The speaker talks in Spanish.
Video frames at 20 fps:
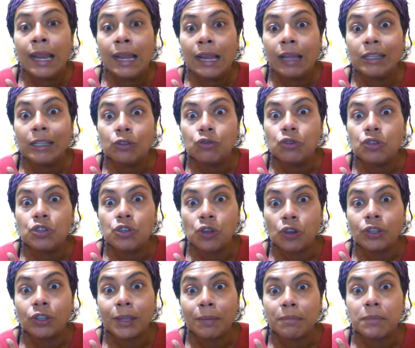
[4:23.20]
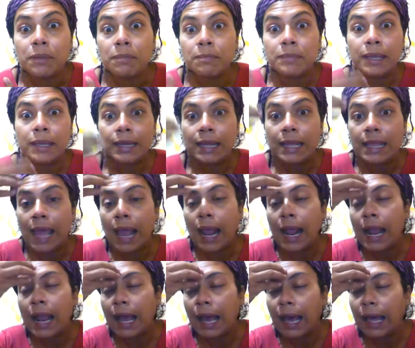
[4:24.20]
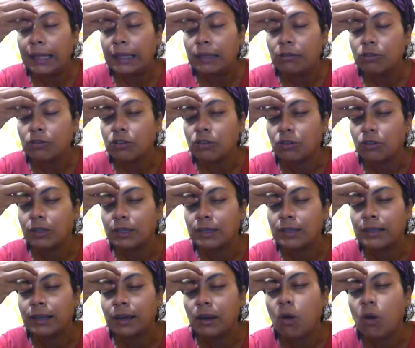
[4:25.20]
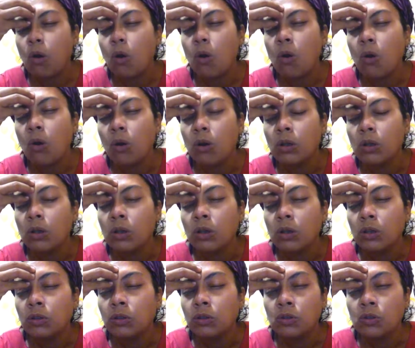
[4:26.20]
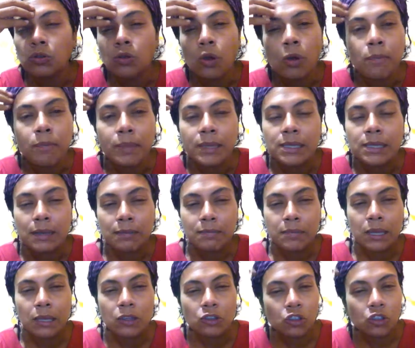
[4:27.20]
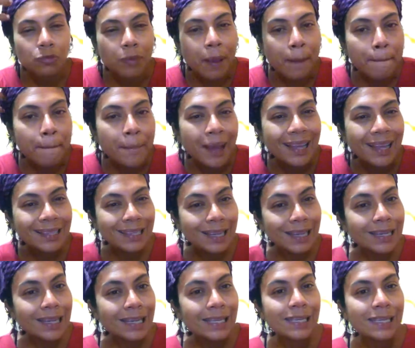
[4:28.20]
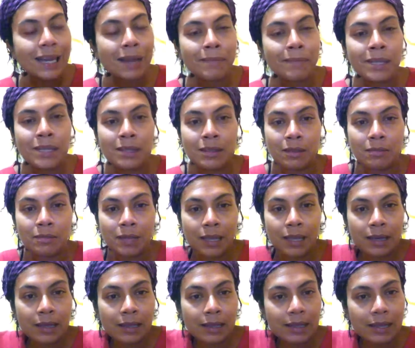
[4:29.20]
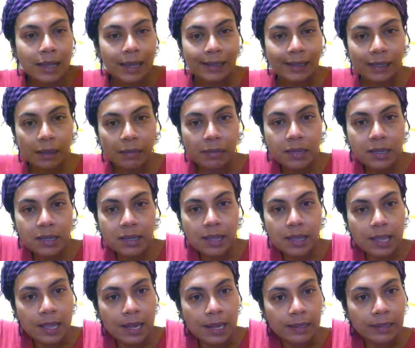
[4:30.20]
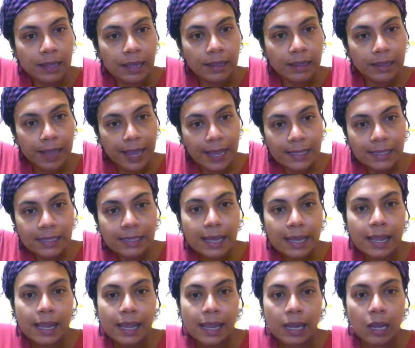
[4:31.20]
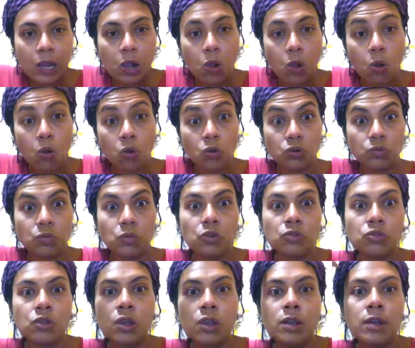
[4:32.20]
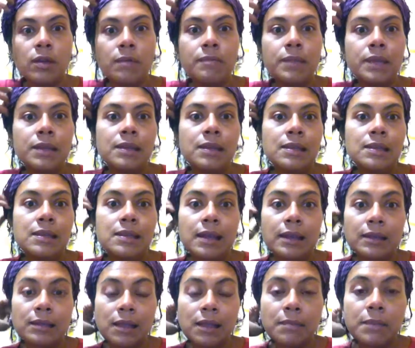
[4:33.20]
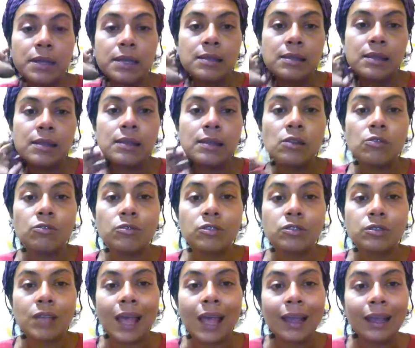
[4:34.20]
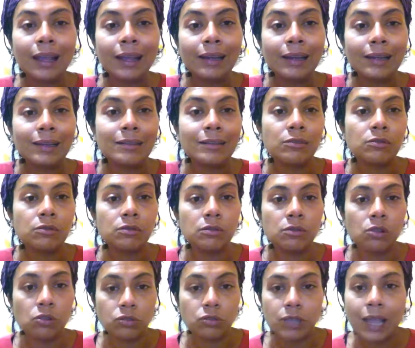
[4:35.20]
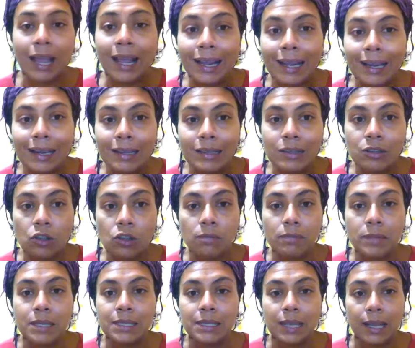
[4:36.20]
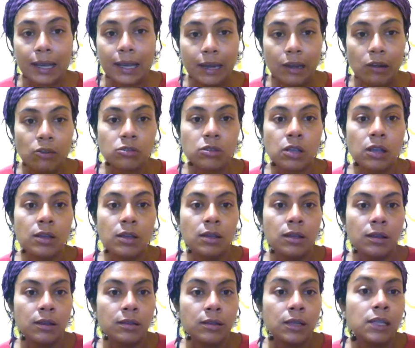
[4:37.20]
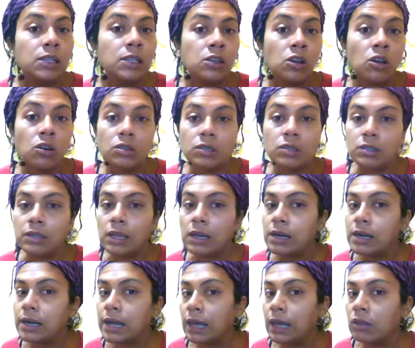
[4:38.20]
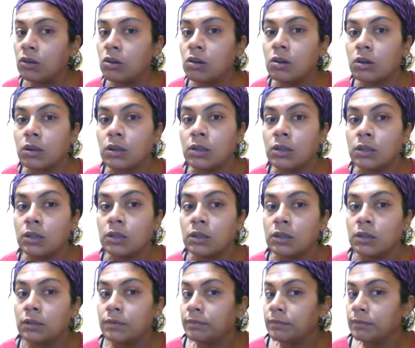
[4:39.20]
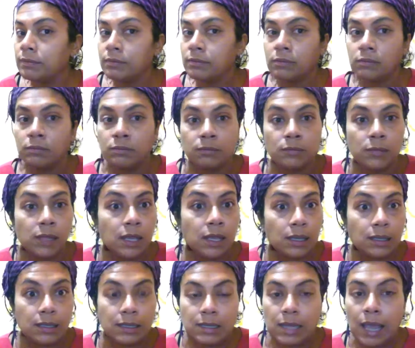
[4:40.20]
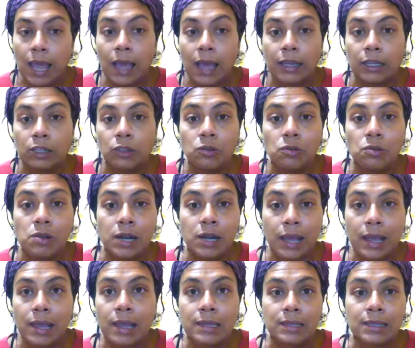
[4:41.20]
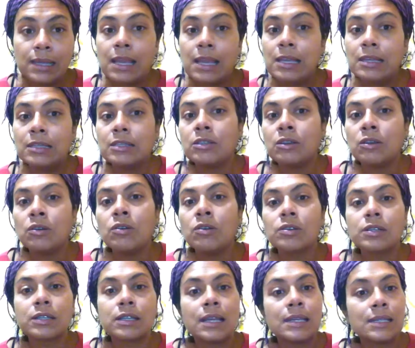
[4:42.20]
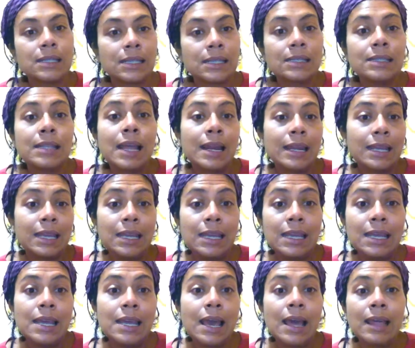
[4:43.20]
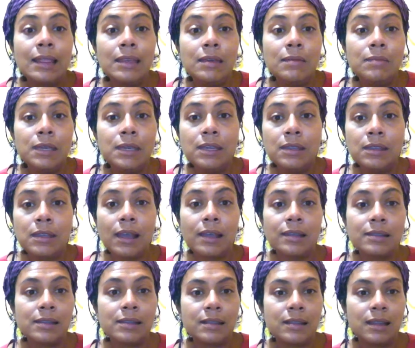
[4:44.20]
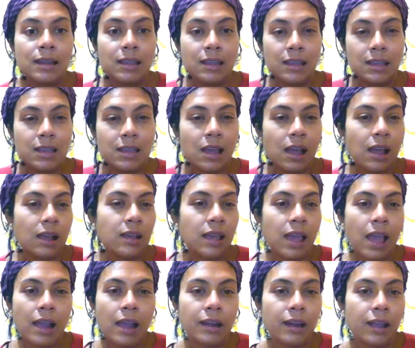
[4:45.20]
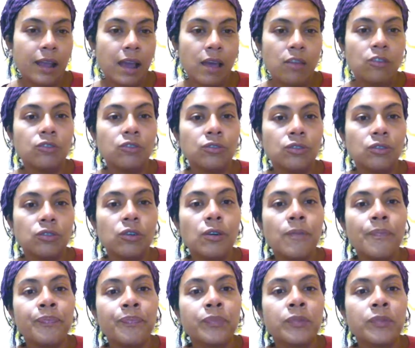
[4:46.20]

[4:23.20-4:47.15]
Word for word: La intuición también viene de acá, de nuestro tercer ojo. No son pensamientos, va más allá de la mente, viene directamente desde el cosmos, viene directamente de los ángeles, los ángeles son mensajeros de Dios, del Creador. Quien sea que tú creas que es Dios, es energía divina, es la energía que ha creado todo